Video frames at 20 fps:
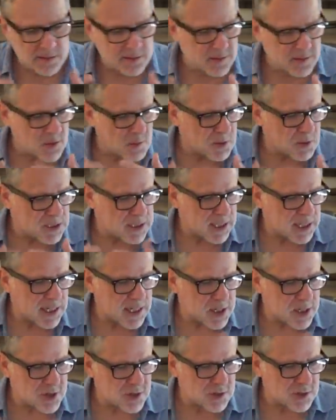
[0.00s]
comment
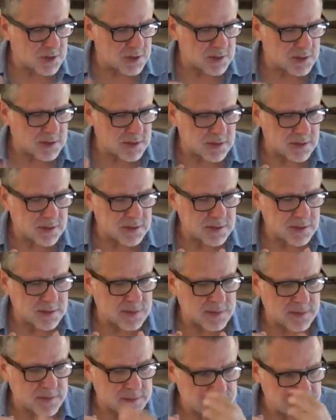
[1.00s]
dirais-je,
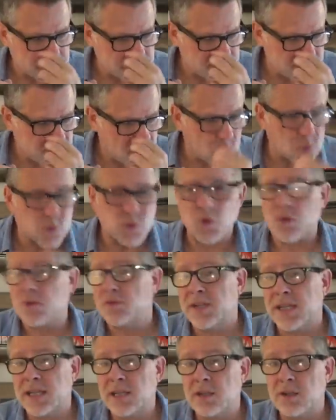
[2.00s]

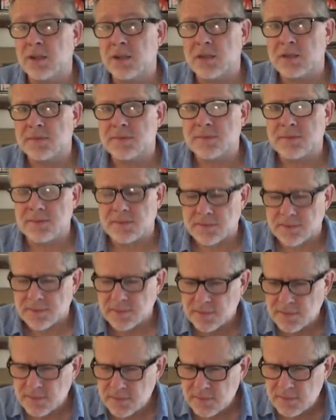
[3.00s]
contrefacteurs
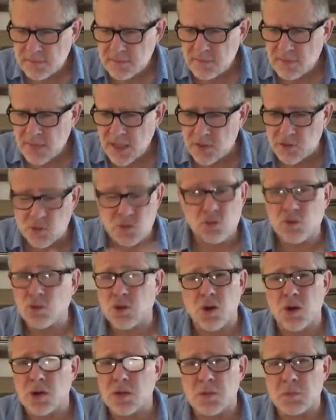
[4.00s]
de
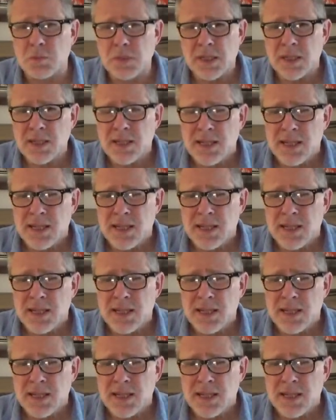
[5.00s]
toute l'Europe.